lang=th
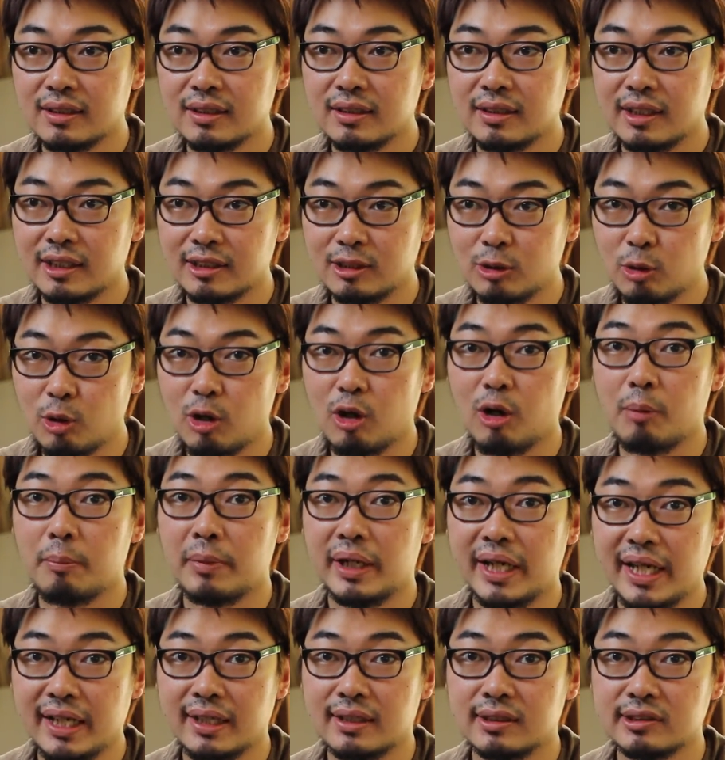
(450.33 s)
ในตัวของมัน
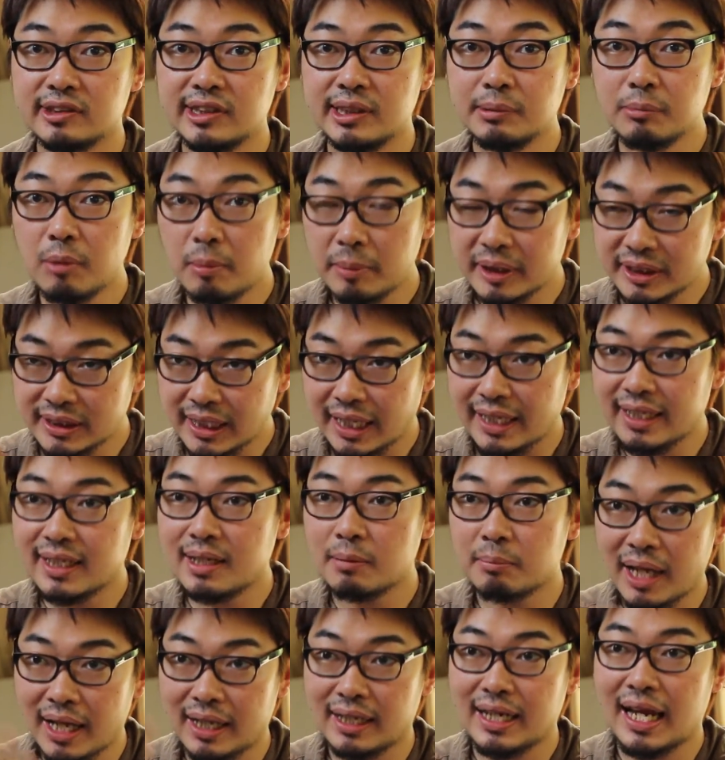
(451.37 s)
เองทั้งสิ้นเพราะมันใช้
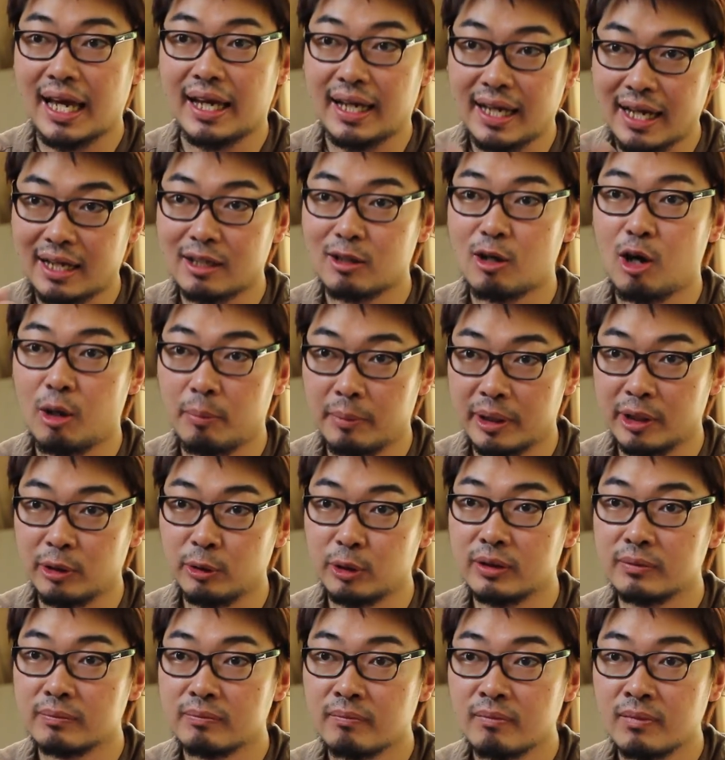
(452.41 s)
กำลังแรงงานของมนุษ
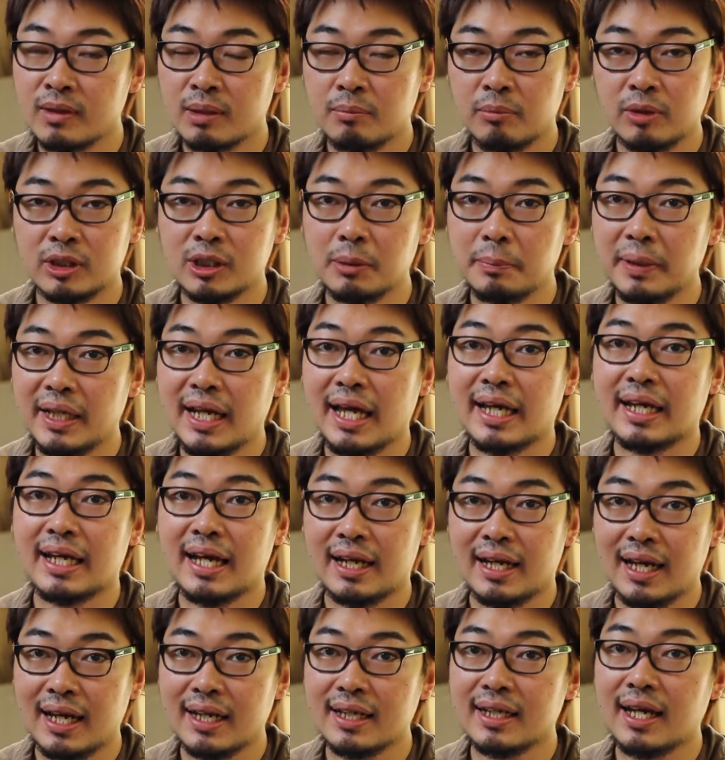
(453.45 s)
ย์ไม่ว่าจะเป็นแรงงา
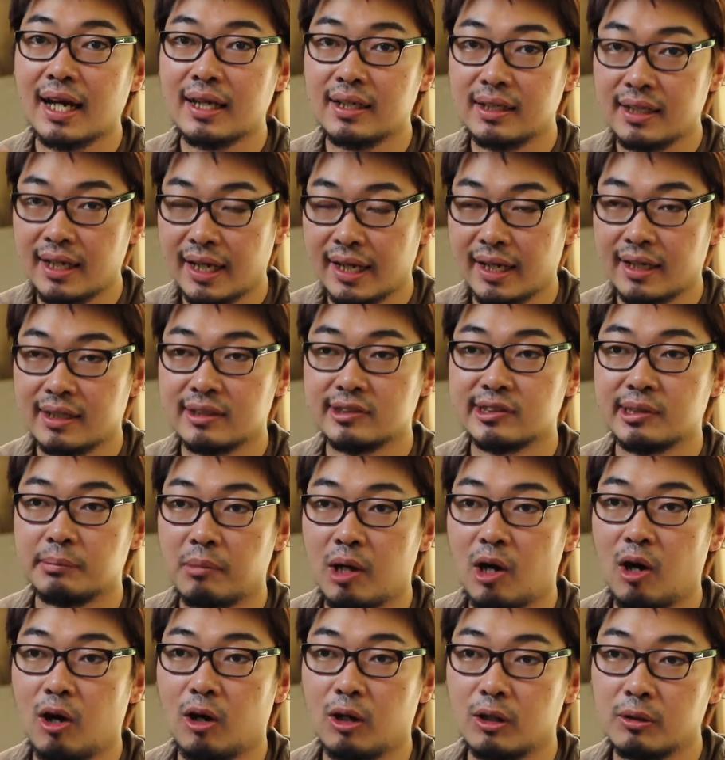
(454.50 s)
นร่างกายหรือแรงงานสม
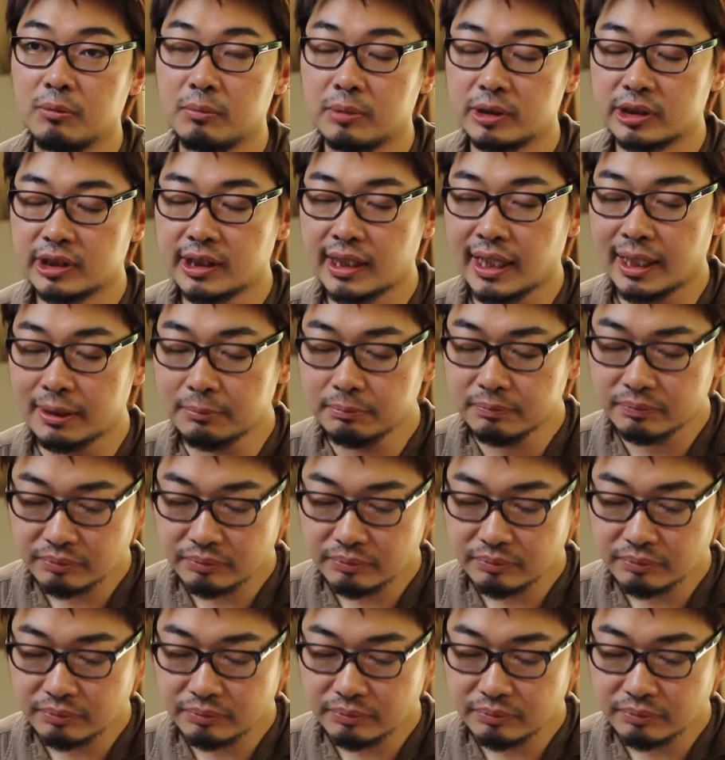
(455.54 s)
องเพราะฉะนั้น